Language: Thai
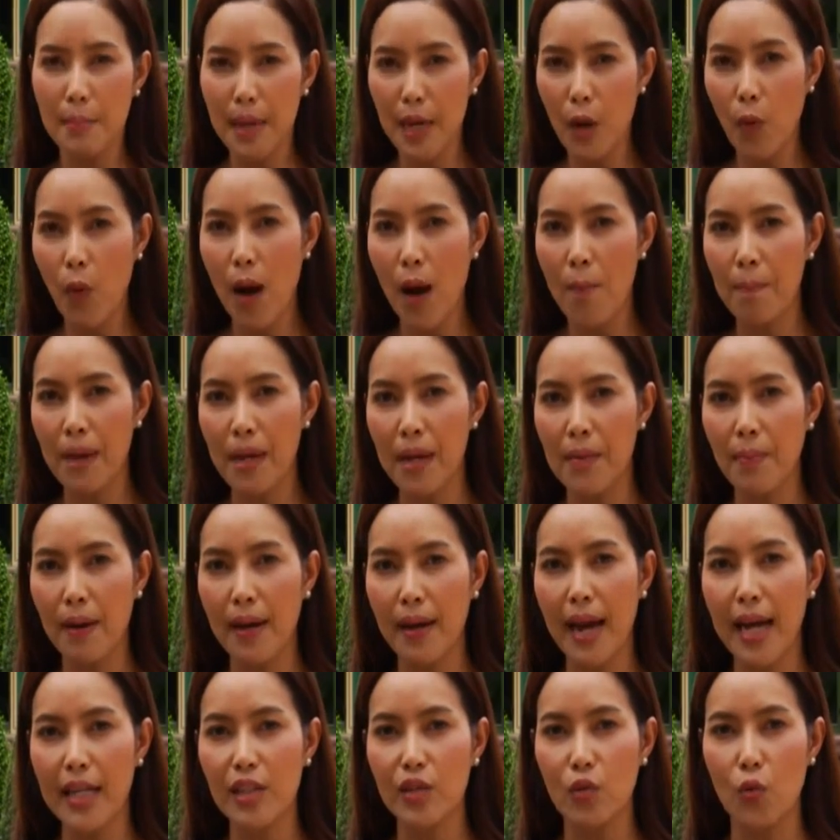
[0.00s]
มีความเป็นไป
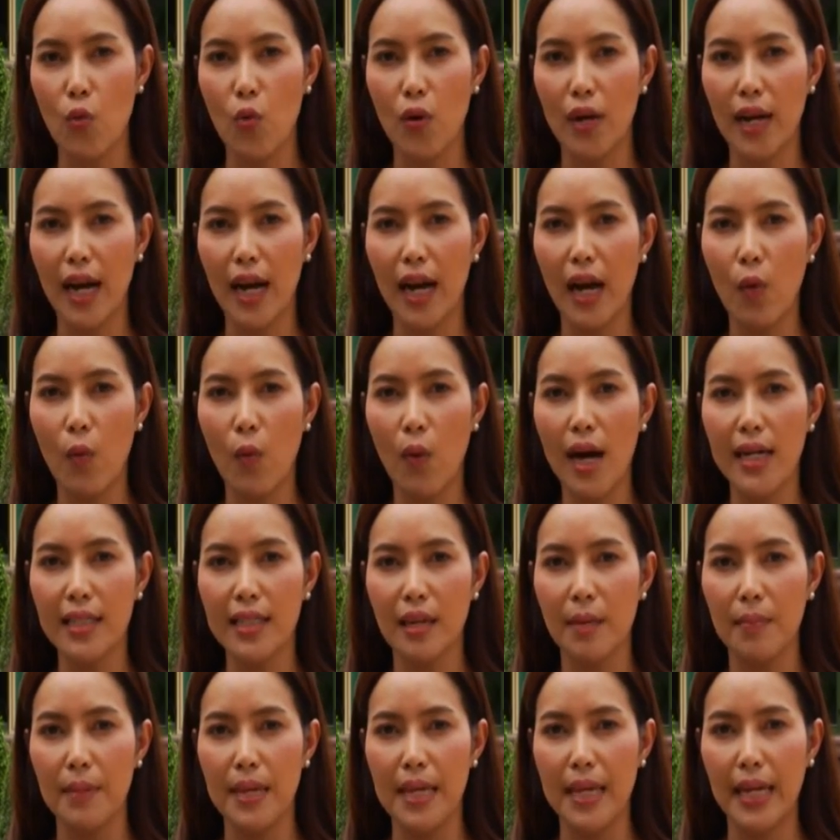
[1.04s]
ได้สูงนะคะว่า
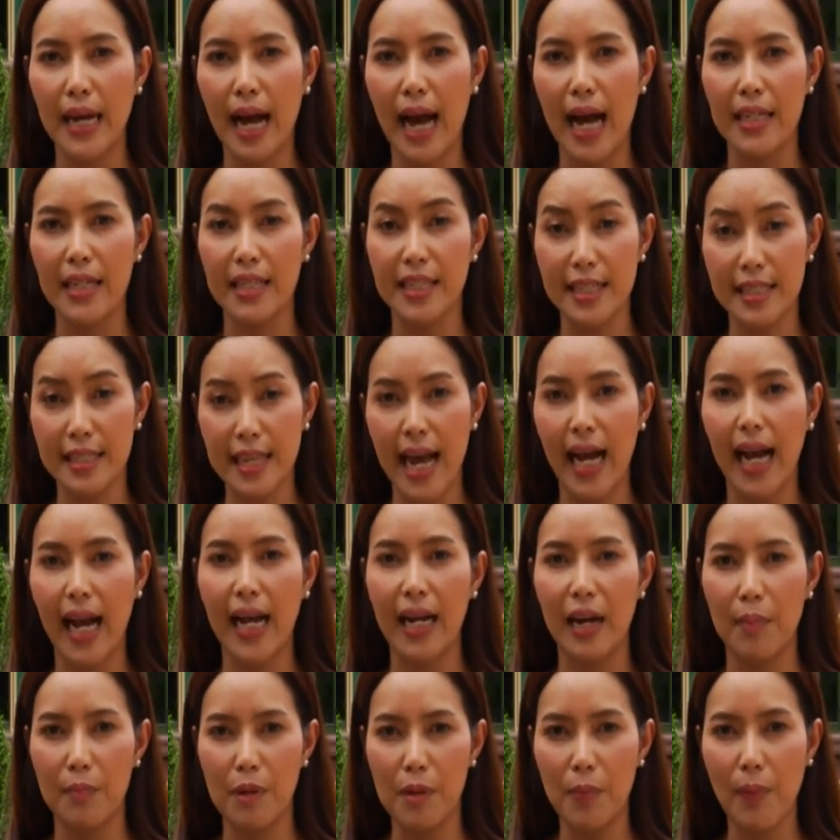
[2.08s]
จะมีการชี้แจง
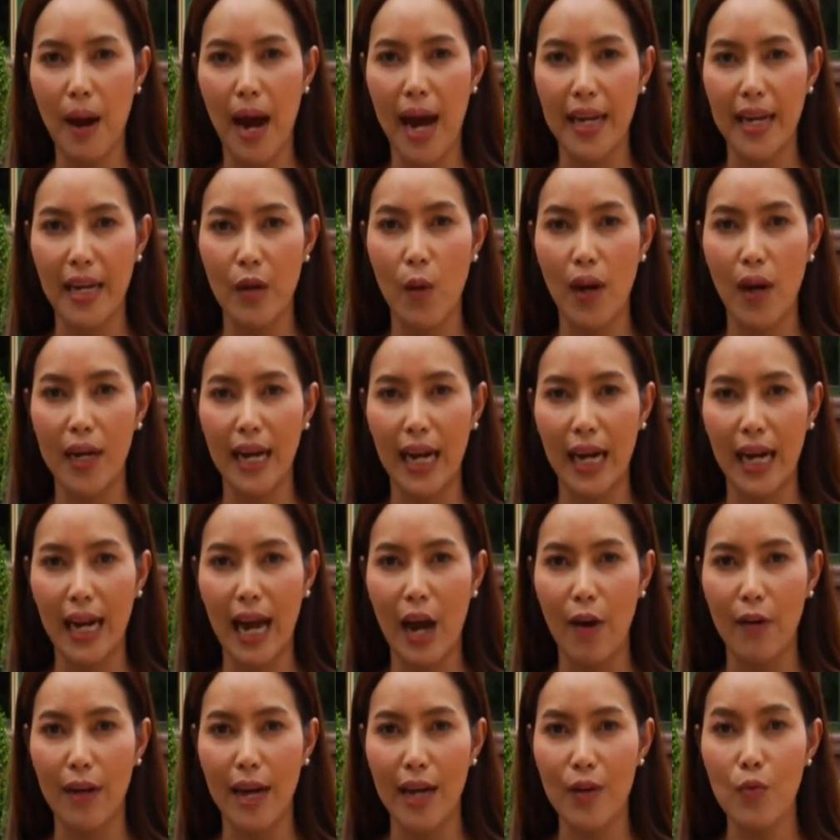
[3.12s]
การอภิปรายในวันดังก
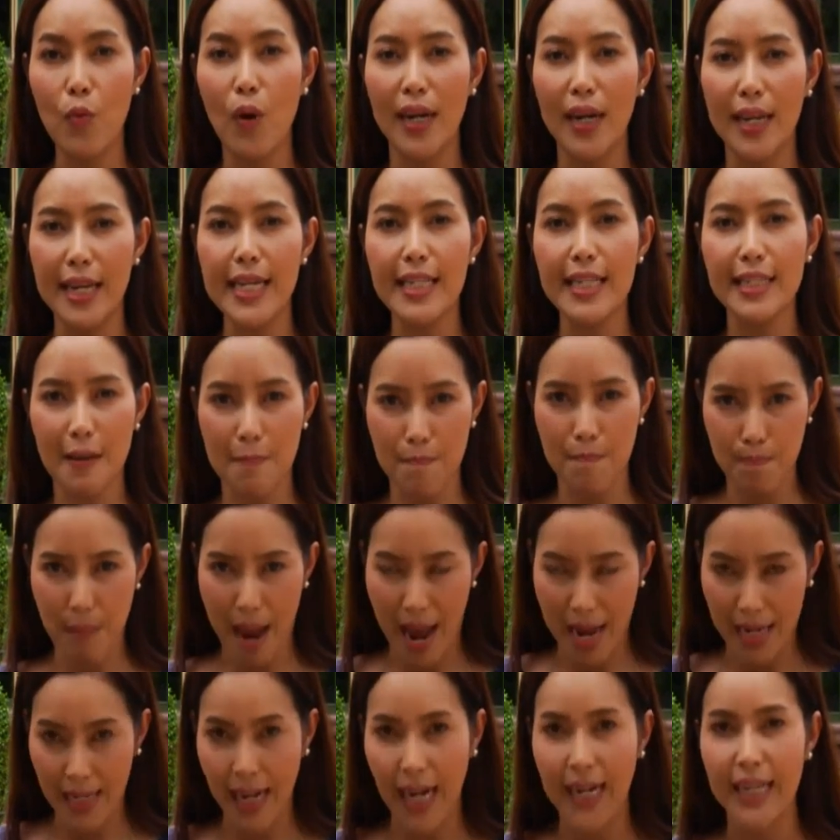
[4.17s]
ล่าวนั้น วันที่
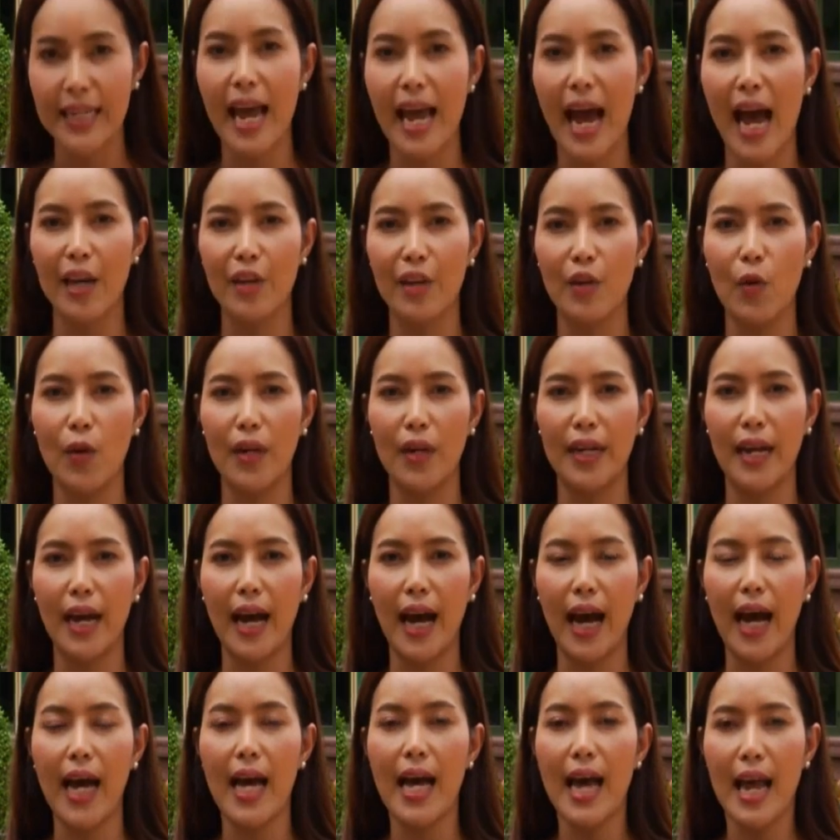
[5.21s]
18 กันยายน
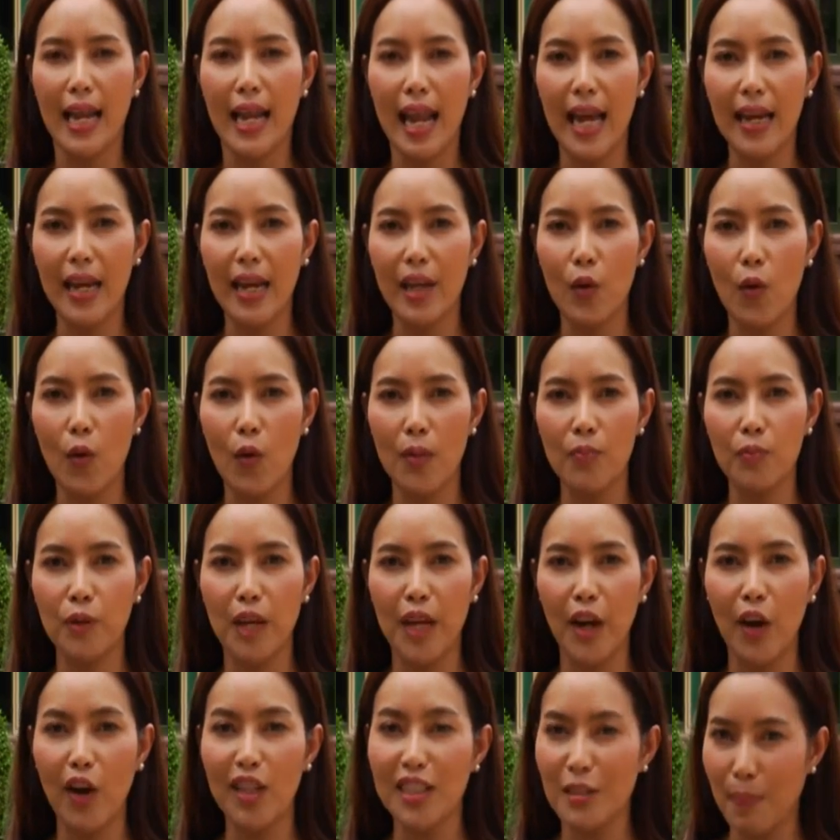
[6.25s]
นะคะ และนายกรัฐมน
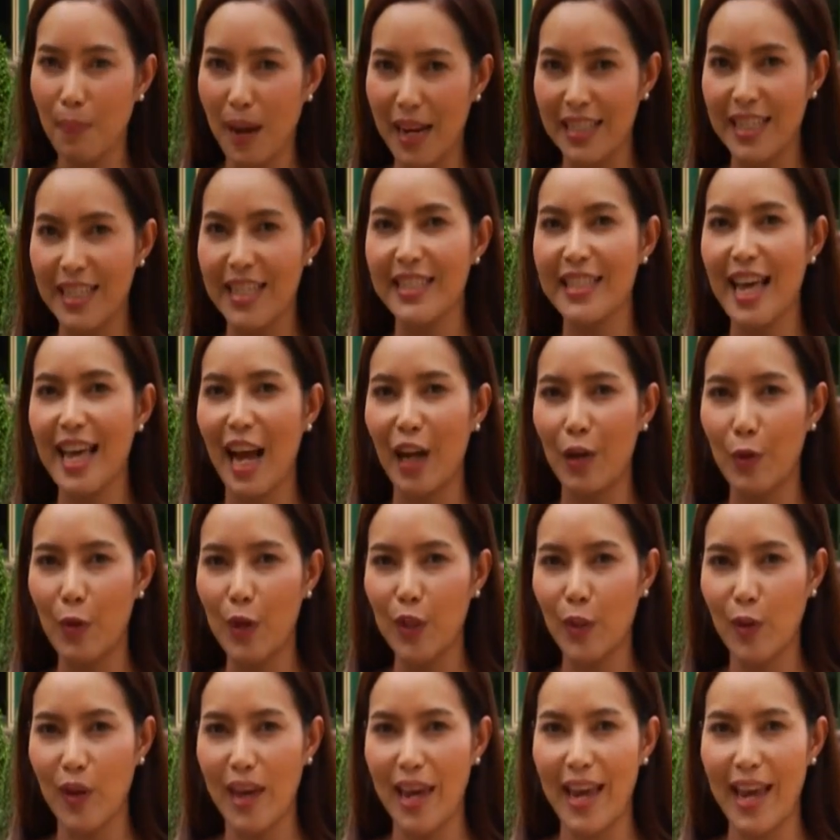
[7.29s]
ตรีก็จะไปชี้แจงด้
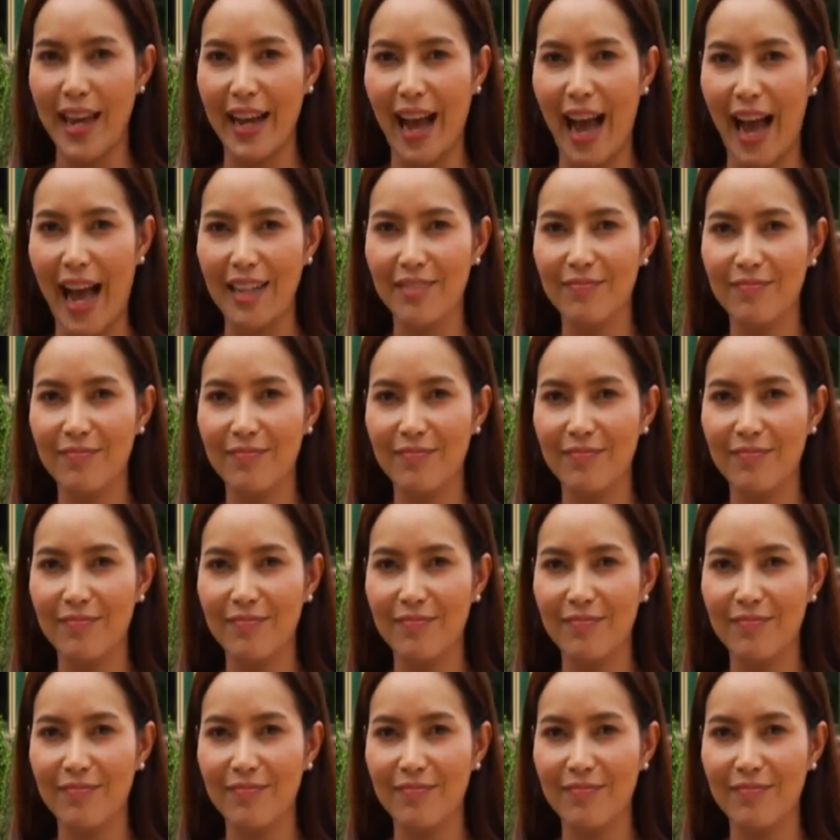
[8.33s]
วยตัวเองค่ะ